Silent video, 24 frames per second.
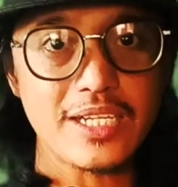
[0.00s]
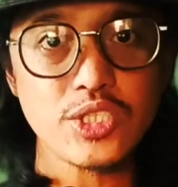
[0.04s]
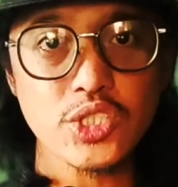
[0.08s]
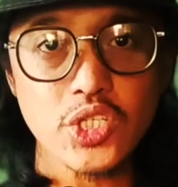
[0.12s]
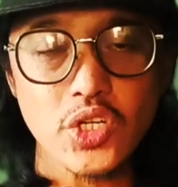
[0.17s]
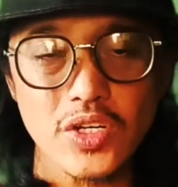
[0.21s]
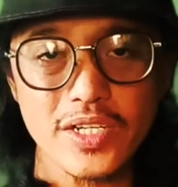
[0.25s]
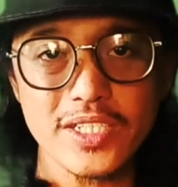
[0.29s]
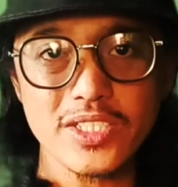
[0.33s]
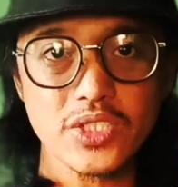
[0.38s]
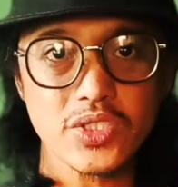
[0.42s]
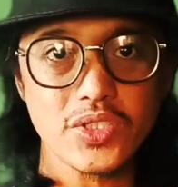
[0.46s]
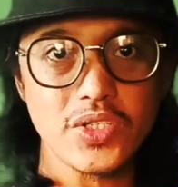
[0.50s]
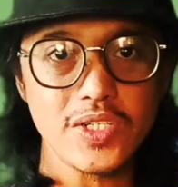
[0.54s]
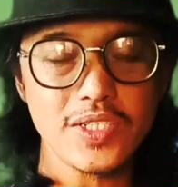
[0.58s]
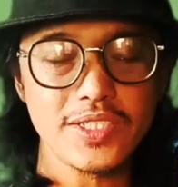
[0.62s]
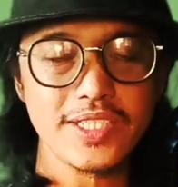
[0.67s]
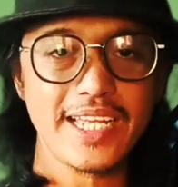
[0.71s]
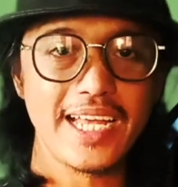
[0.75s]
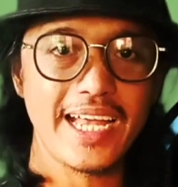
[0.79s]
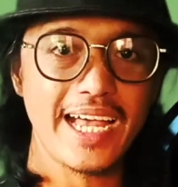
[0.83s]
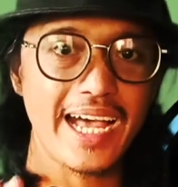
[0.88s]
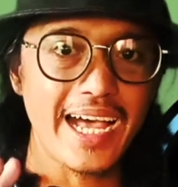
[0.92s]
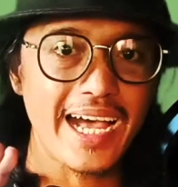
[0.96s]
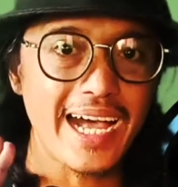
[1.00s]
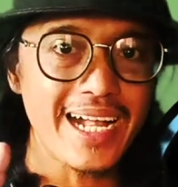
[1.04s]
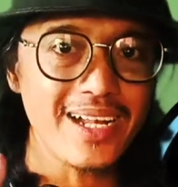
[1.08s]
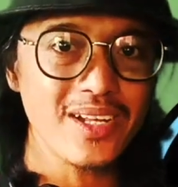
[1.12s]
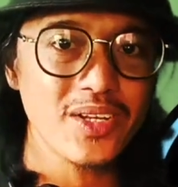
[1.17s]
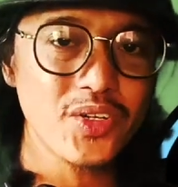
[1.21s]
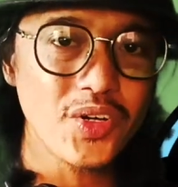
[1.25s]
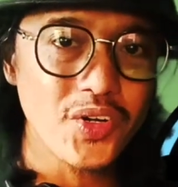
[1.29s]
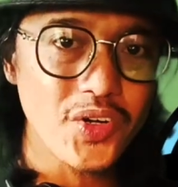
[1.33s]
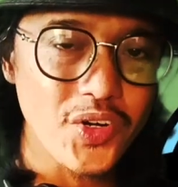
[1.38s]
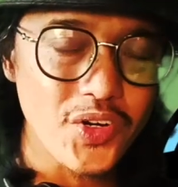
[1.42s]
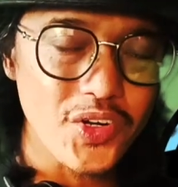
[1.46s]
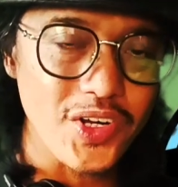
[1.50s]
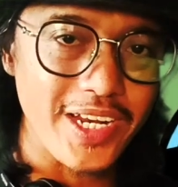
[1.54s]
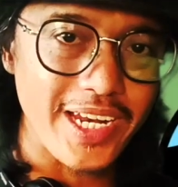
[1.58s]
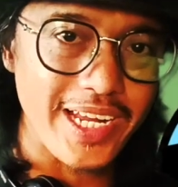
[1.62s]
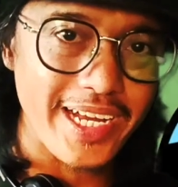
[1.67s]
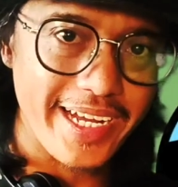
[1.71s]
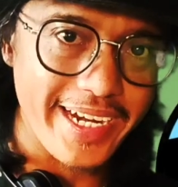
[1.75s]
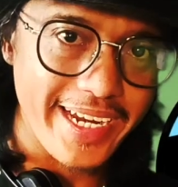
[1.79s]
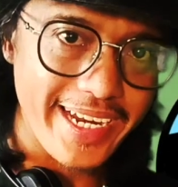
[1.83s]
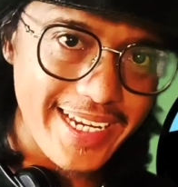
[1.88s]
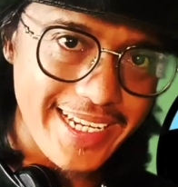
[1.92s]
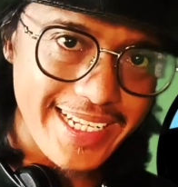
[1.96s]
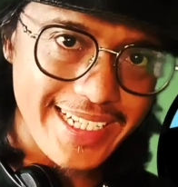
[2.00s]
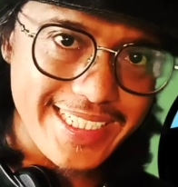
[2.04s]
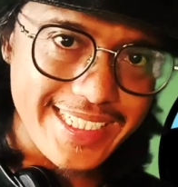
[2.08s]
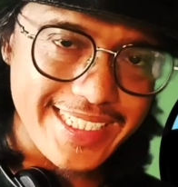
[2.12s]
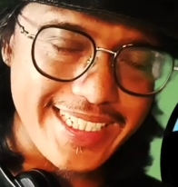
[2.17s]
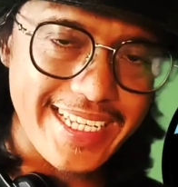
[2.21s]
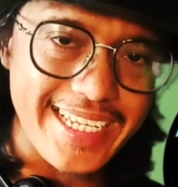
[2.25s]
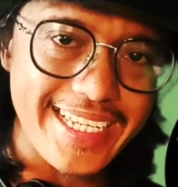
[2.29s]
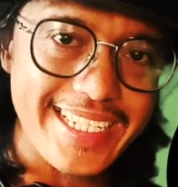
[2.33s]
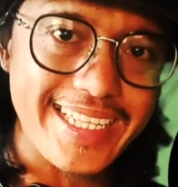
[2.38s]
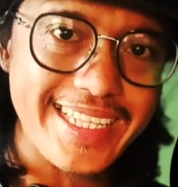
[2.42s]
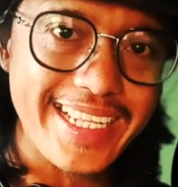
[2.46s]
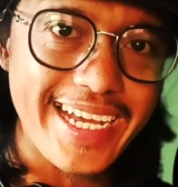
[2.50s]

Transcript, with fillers: song is called Alcohol, released in